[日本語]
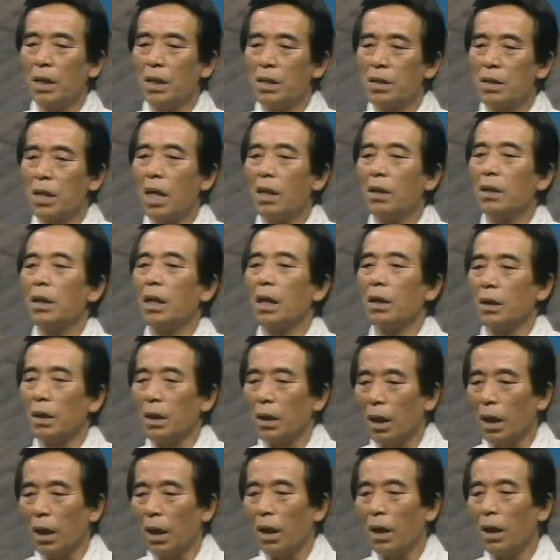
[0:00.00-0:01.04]
遺産な
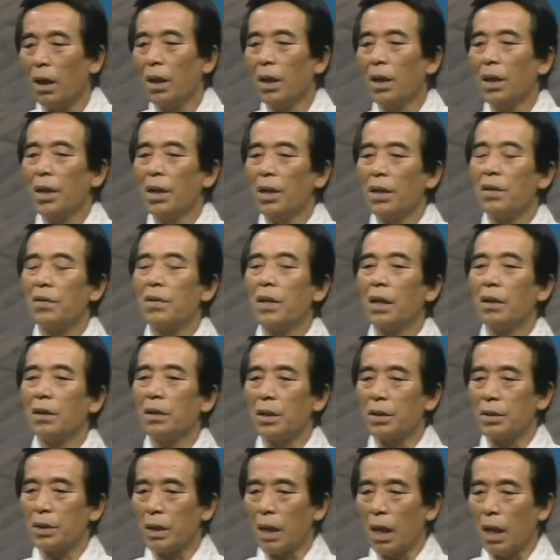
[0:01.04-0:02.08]
んで、はい、遺産
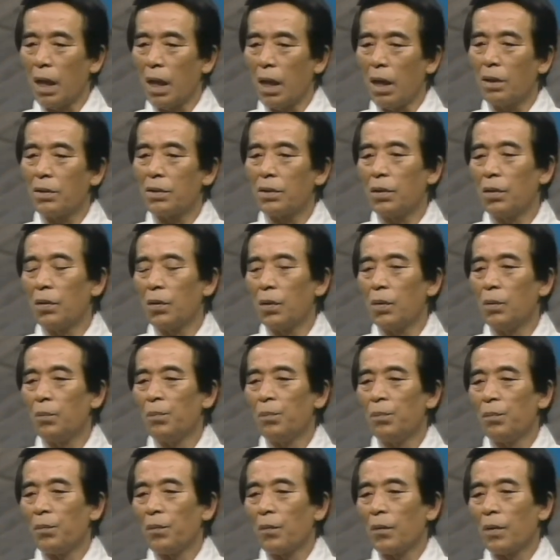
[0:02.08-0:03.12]
ですからこの
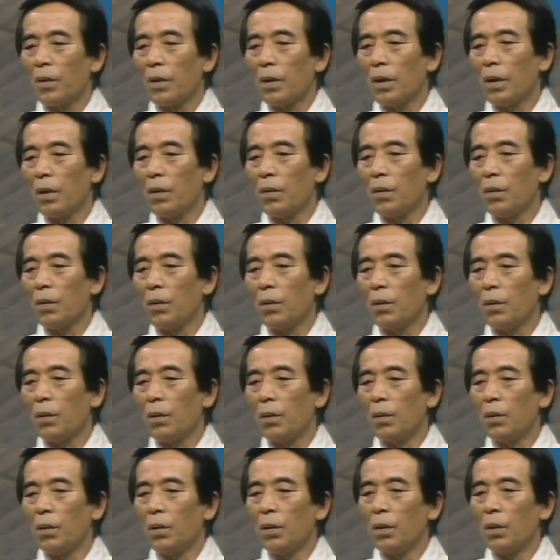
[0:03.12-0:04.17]
あ
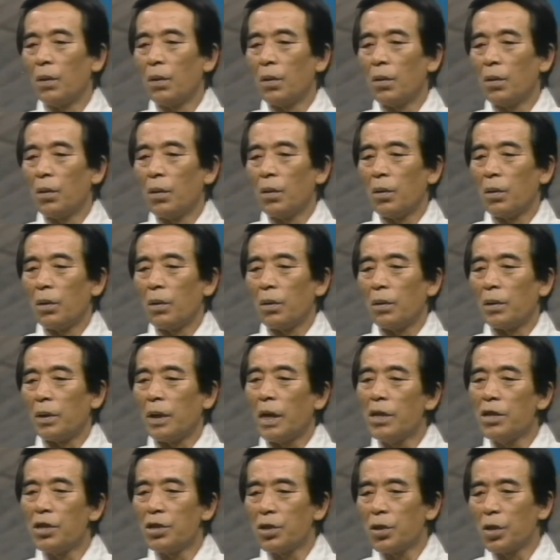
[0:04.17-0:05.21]
の
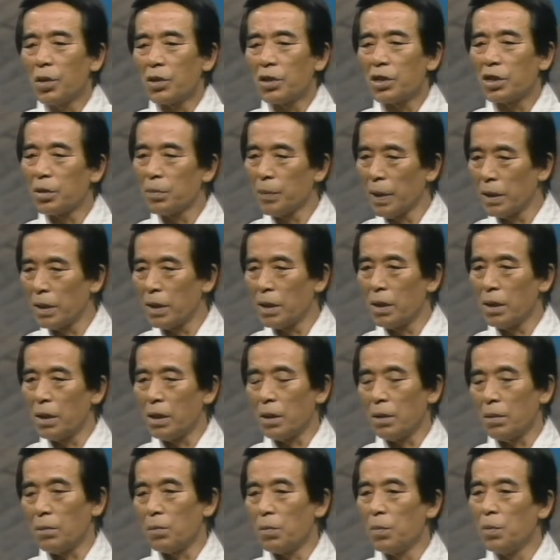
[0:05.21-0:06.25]
伝承すべ
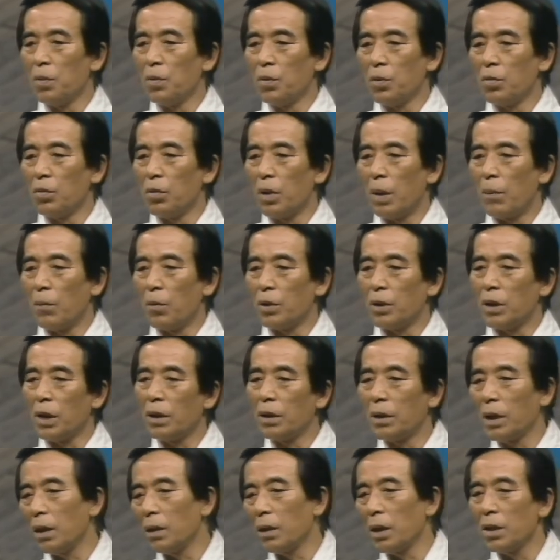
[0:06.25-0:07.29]
き部分はもう
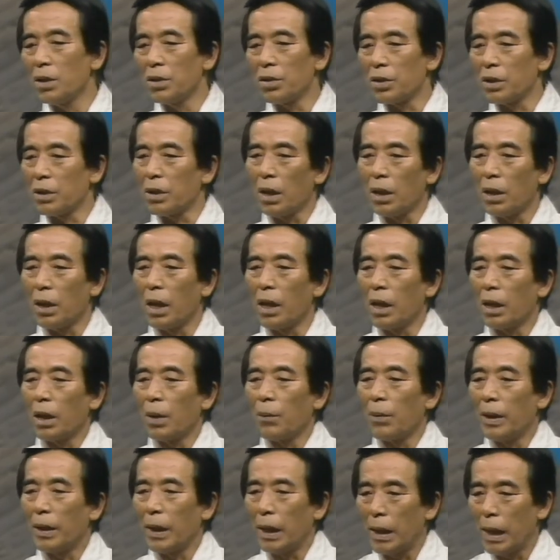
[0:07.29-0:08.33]
絶対伝承していかなけ
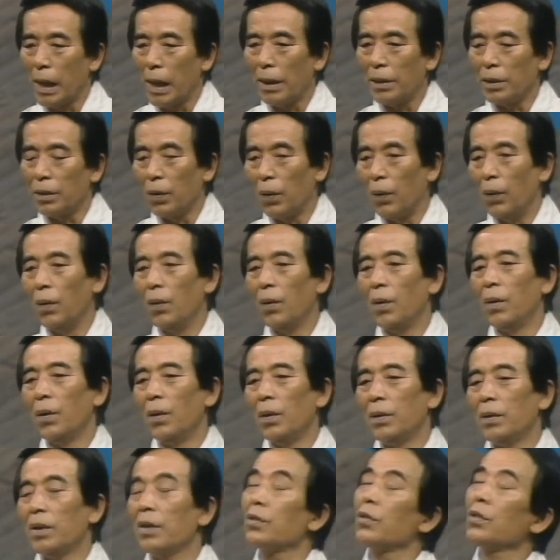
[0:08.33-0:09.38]
ればならないと
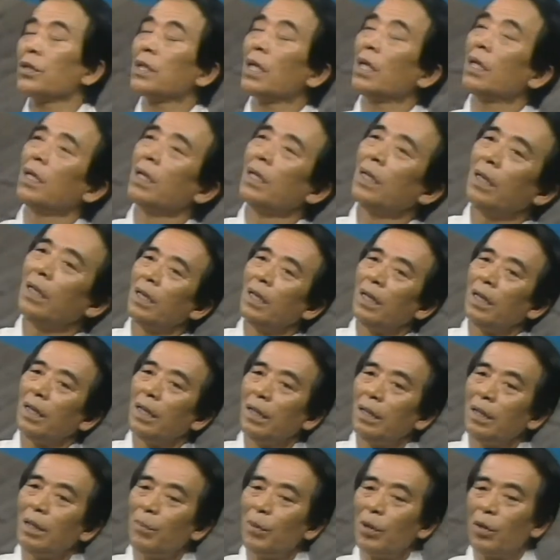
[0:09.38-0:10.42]
でそして、
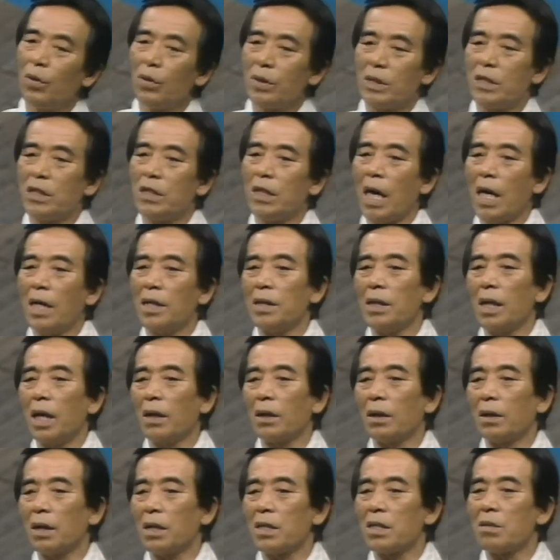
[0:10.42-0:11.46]
えやっぱりこう時代に
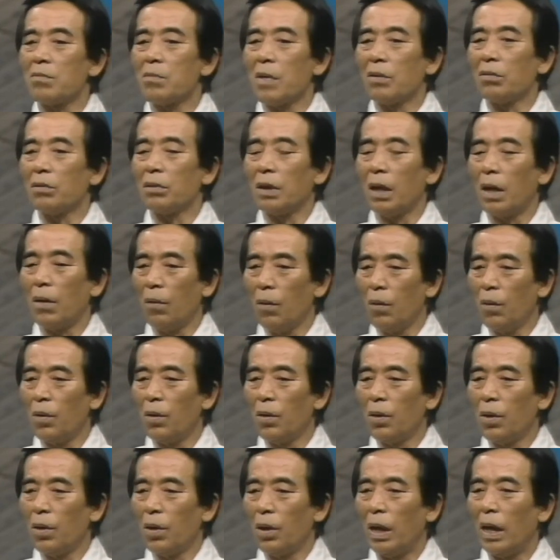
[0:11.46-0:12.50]
合った島唄を、
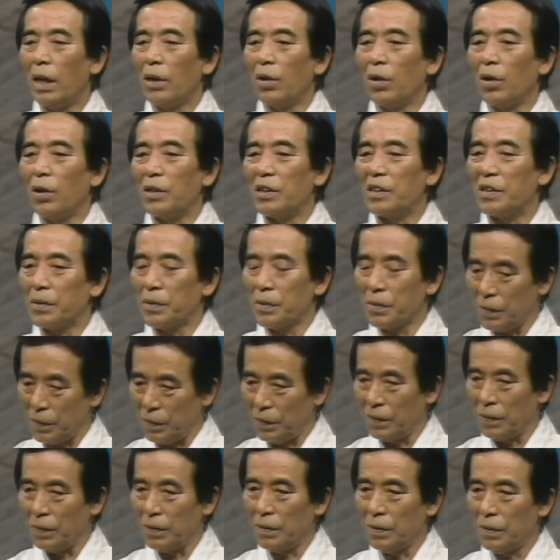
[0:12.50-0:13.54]
あの
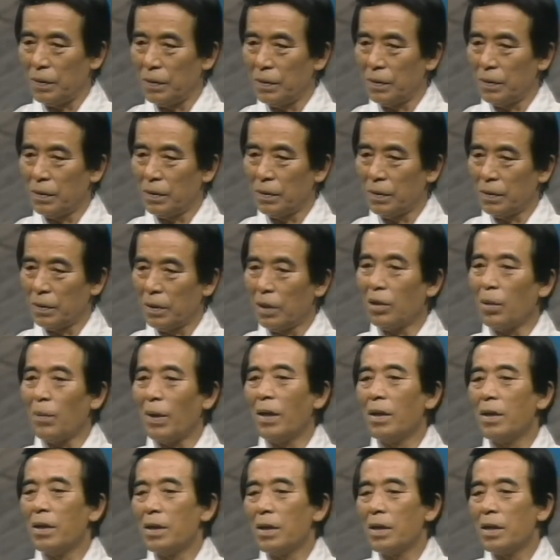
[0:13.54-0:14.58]
作る例え
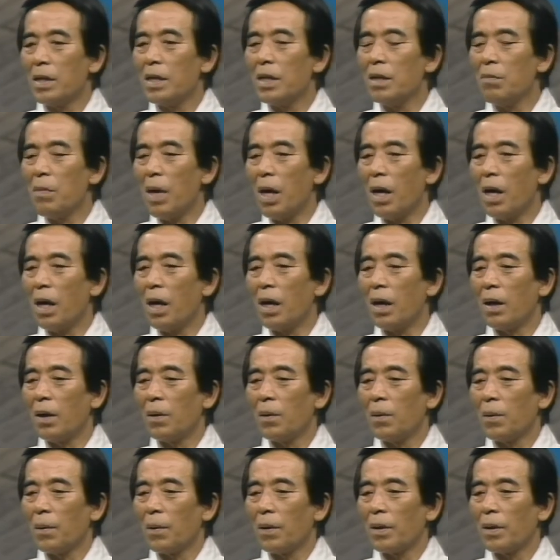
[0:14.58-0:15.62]
ば今、
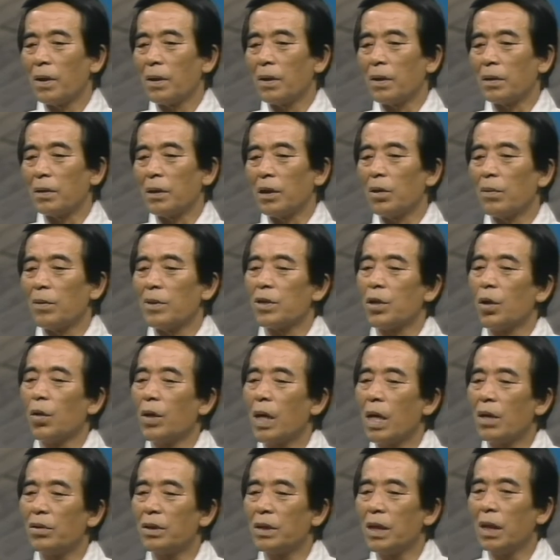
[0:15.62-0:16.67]
え例えば小
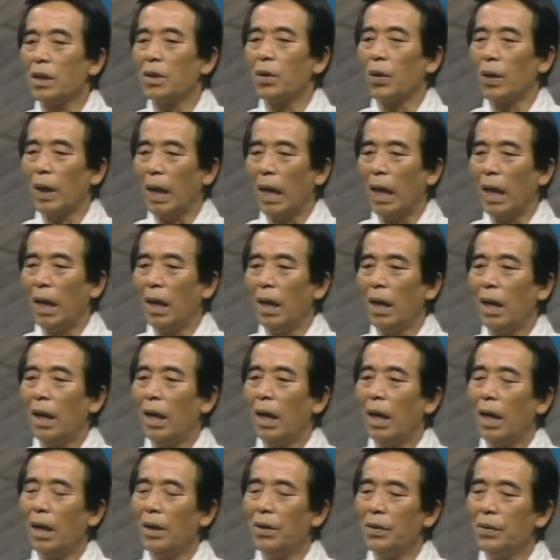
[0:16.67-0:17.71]
学生とか
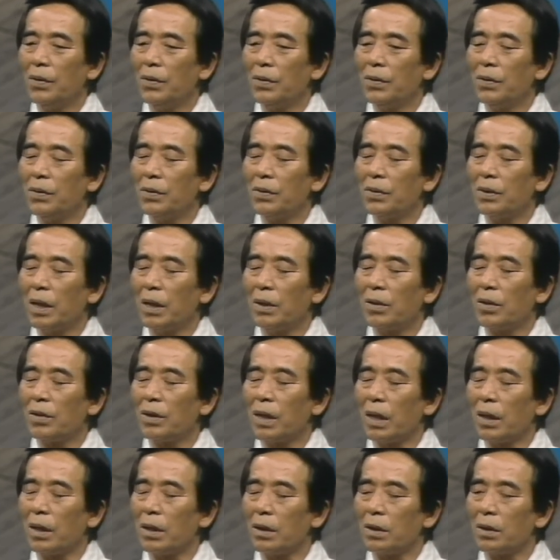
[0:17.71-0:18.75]
ああいう生徒
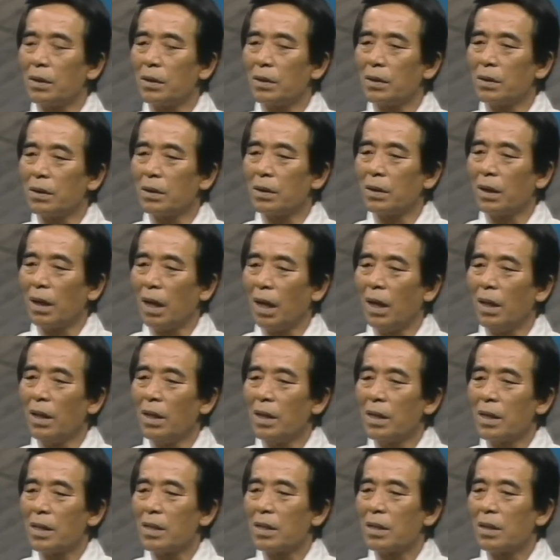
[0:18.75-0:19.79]
さんが
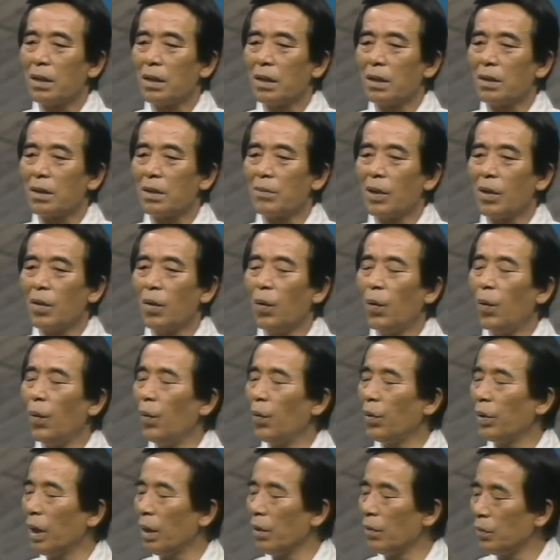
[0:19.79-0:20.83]
島の
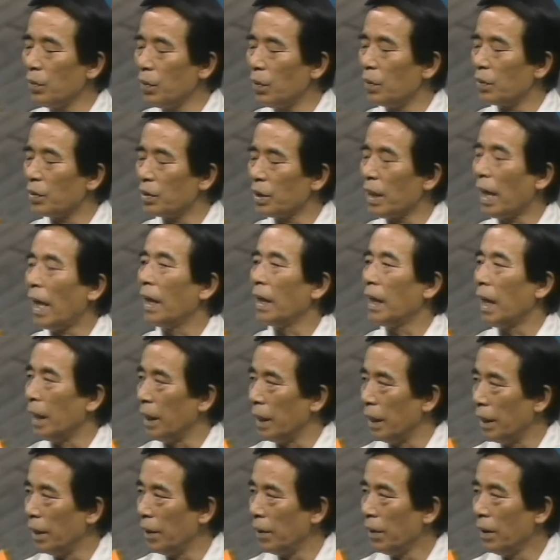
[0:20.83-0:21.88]
方言を使えな
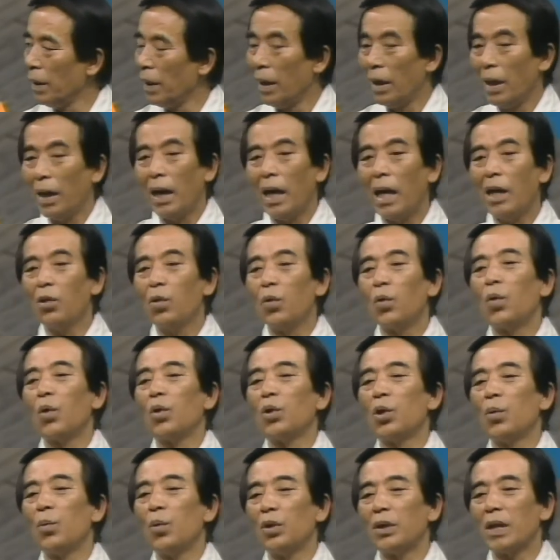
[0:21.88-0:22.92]
いあの子
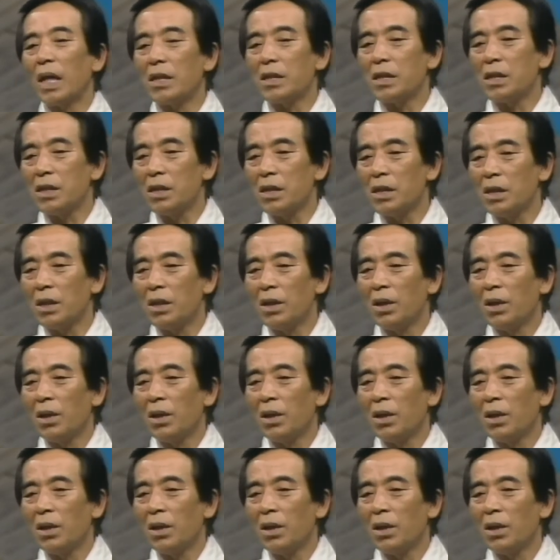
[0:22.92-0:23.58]
どもたちに